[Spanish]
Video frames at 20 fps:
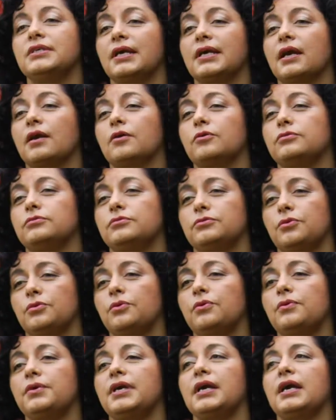el que
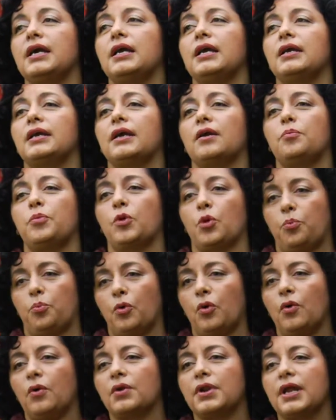construye, el que
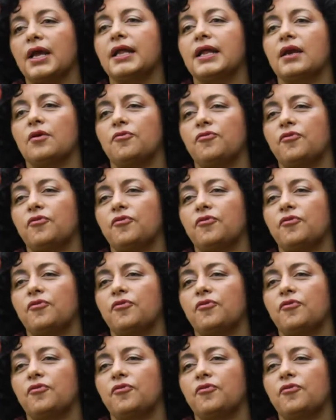propone, el que